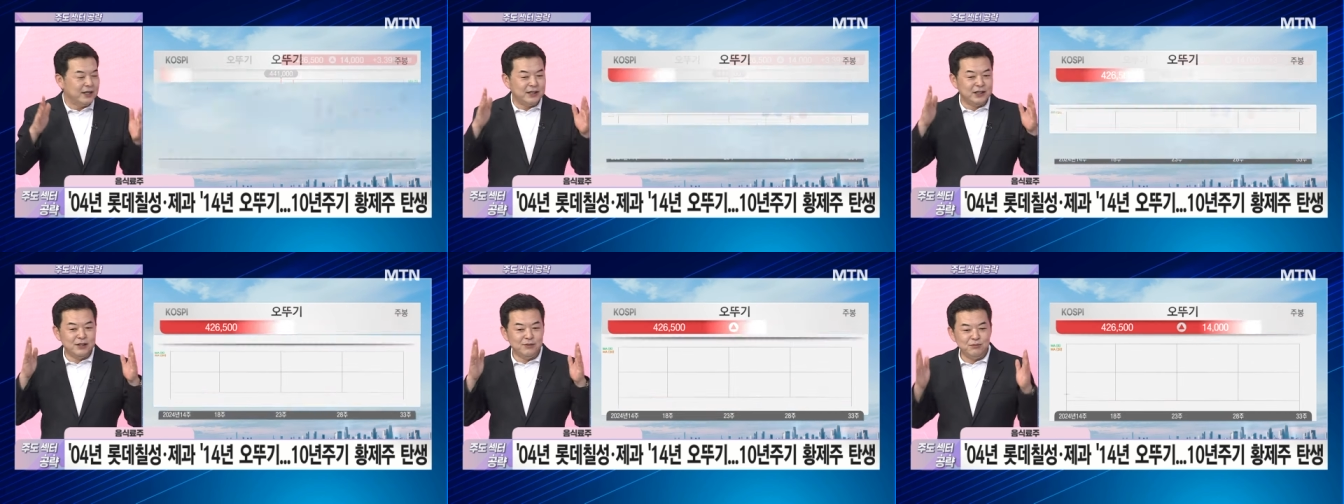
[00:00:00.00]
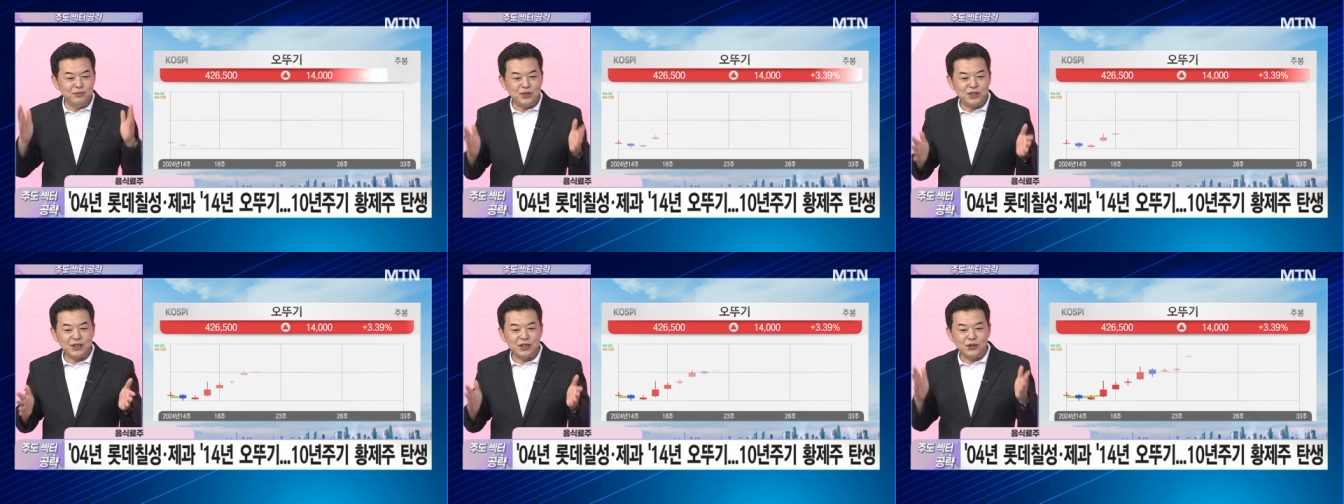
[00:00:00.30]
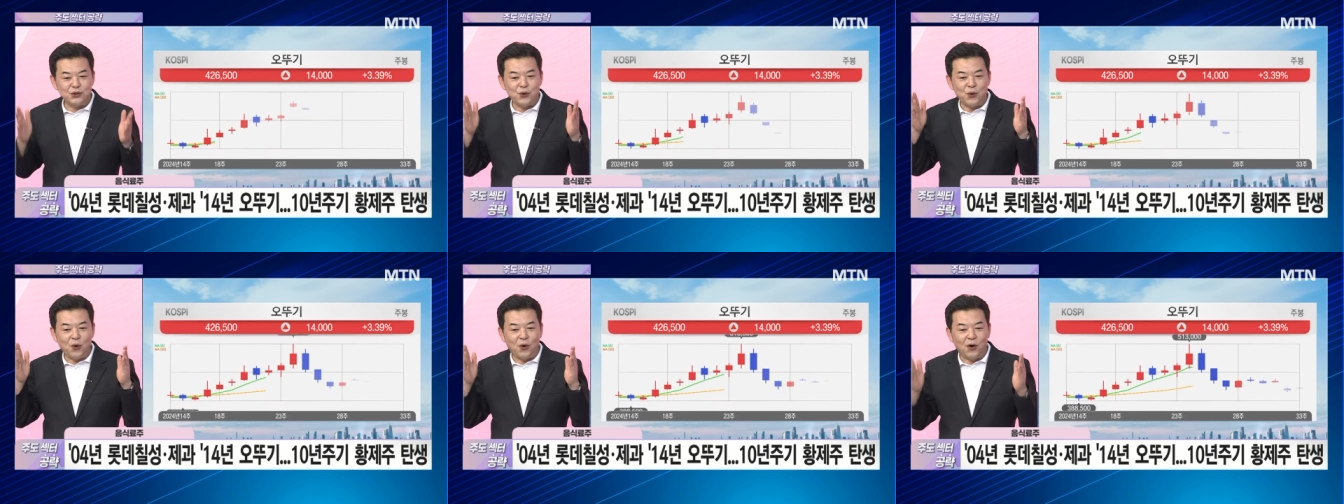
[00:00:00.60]

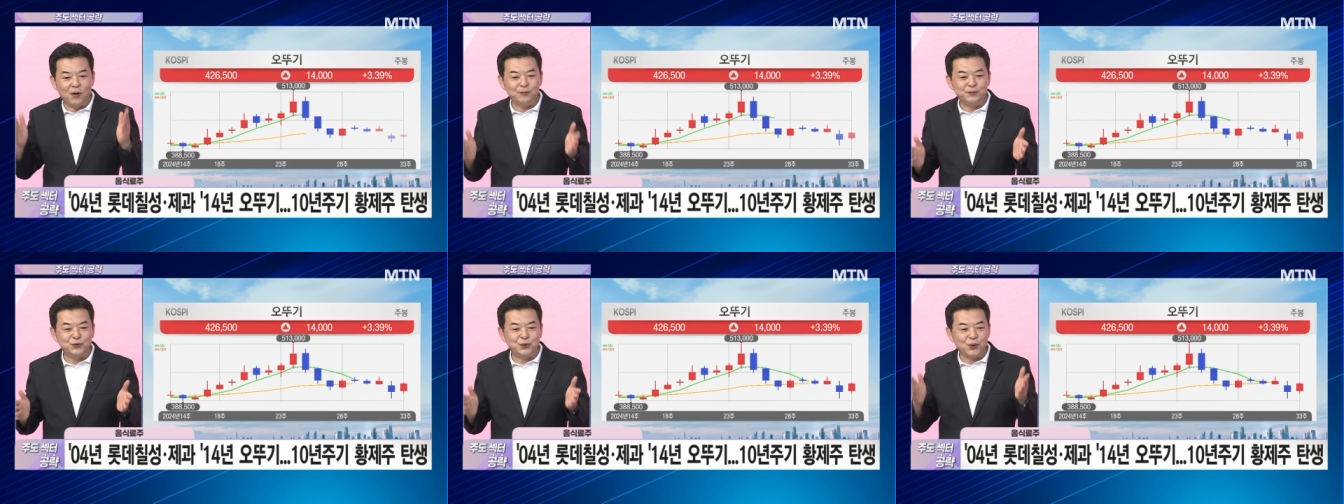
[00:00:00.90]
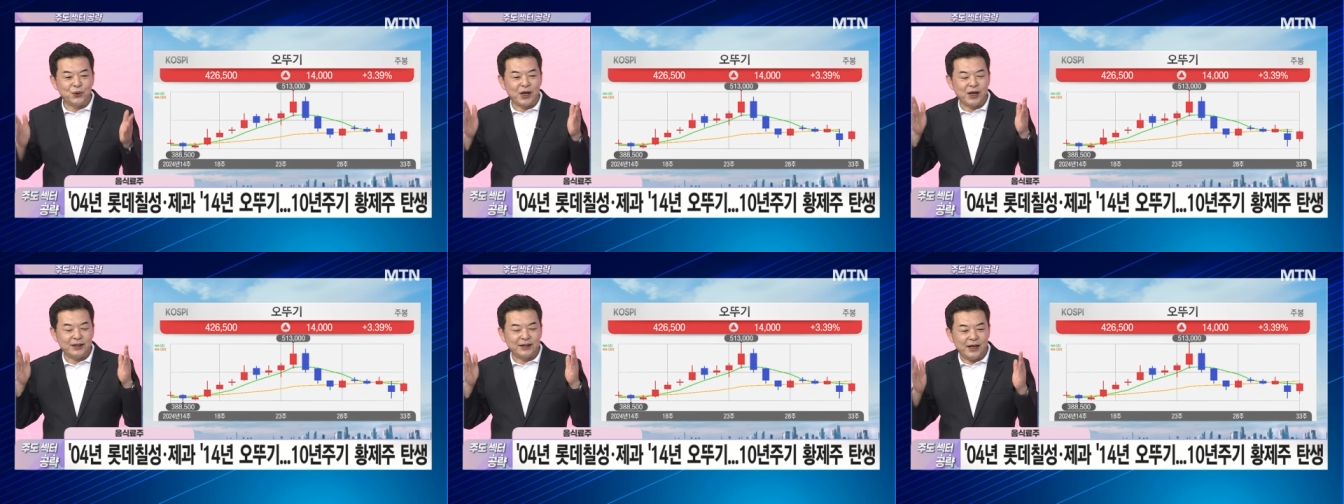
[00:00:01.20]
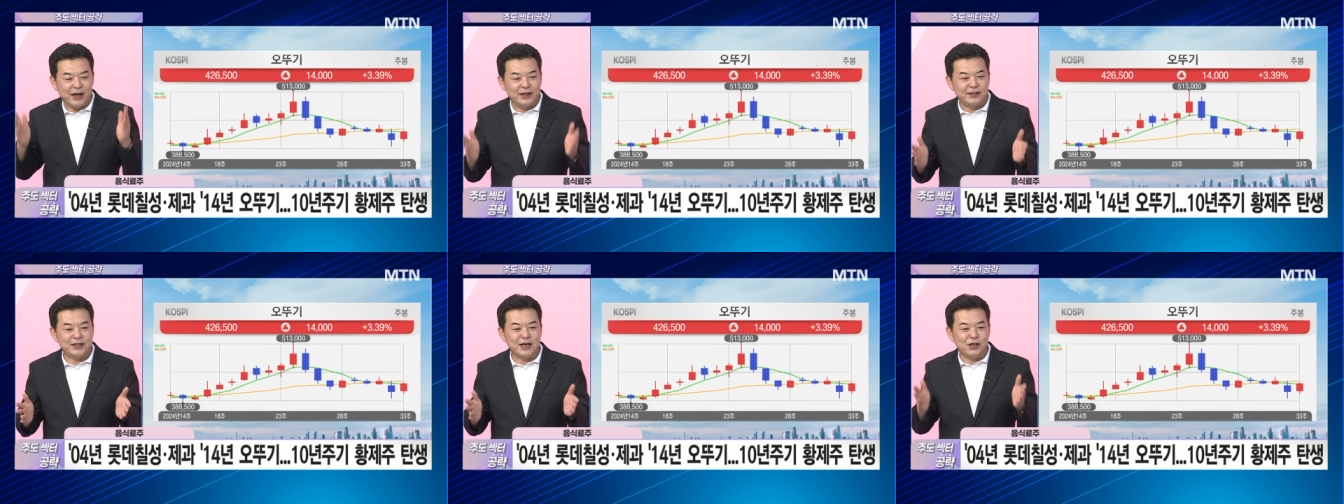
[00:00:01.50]
음식료 업종의
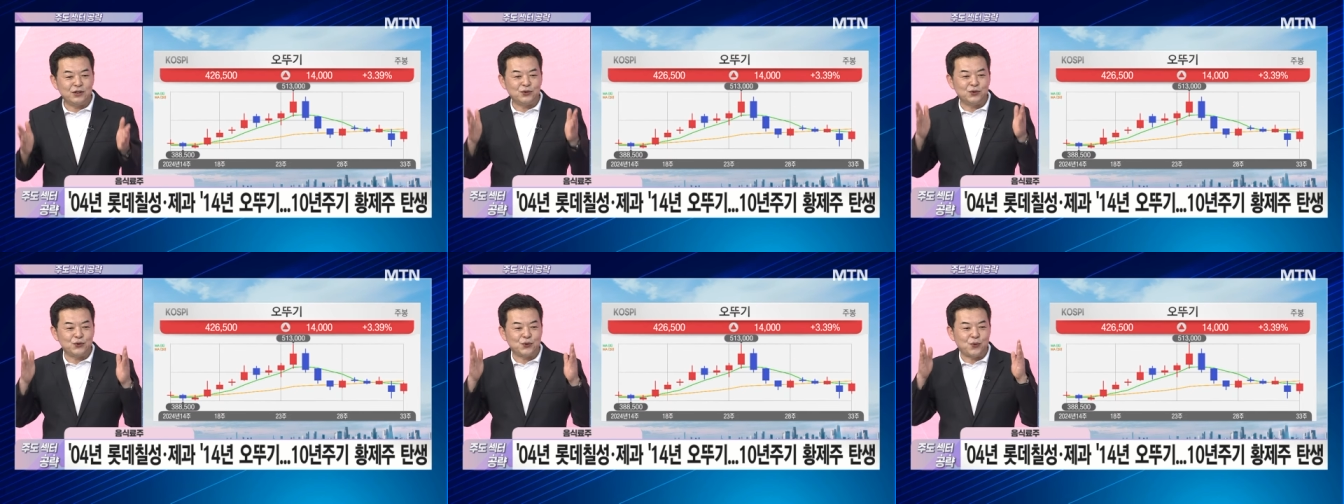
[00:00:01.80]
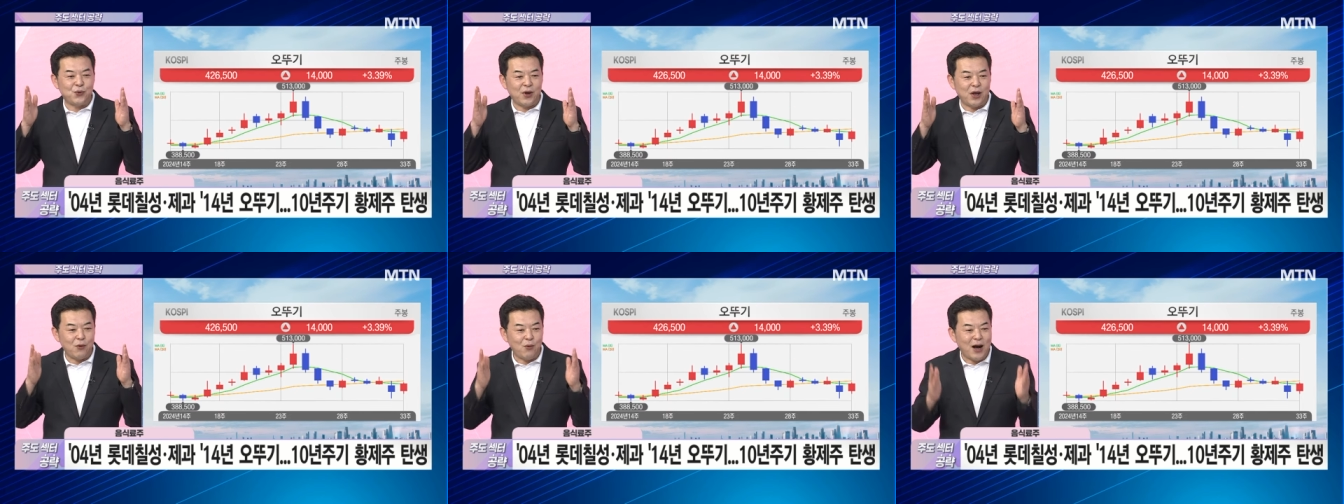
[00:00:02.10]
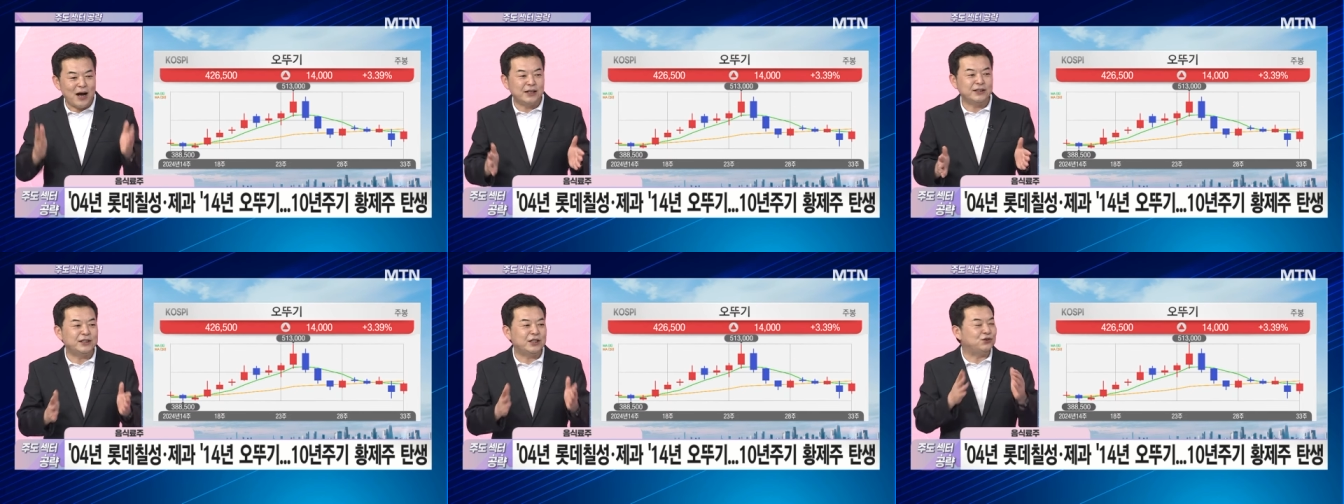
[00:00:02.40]
대장주로의
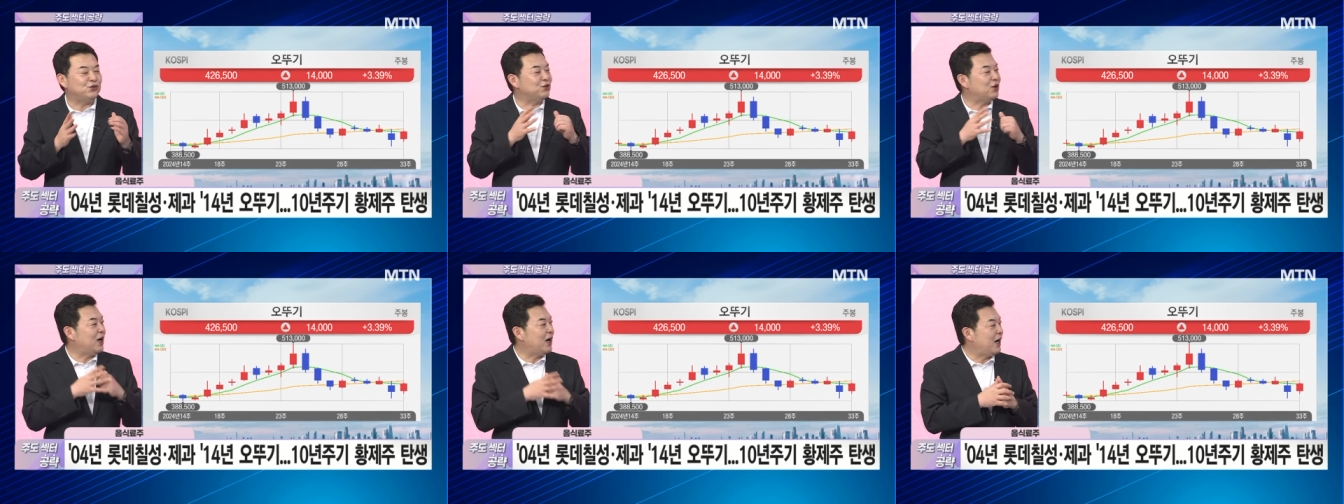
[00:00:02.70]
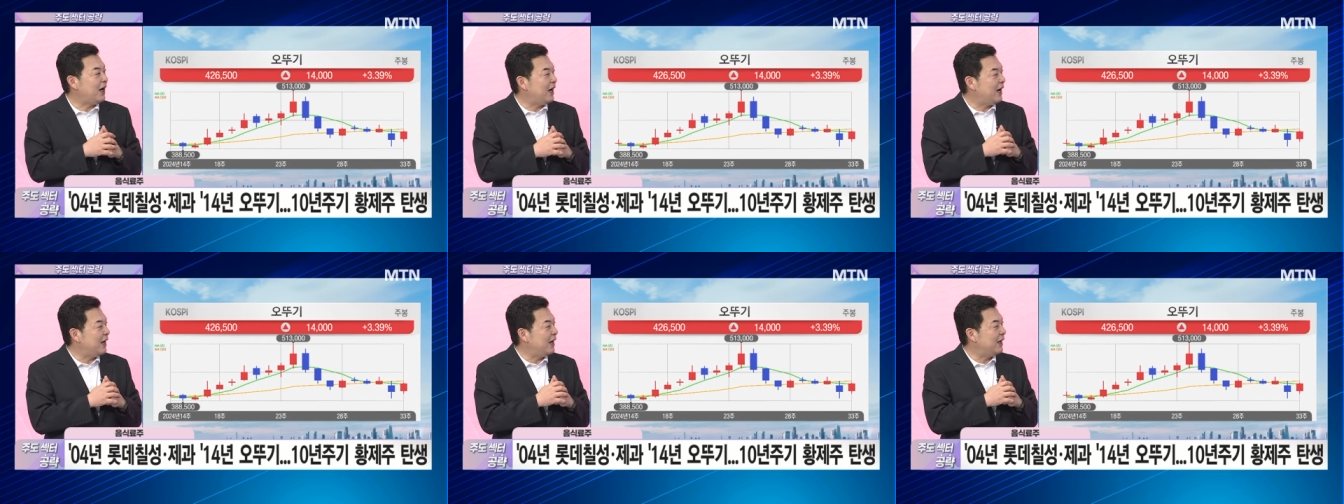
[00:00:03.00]
황제주가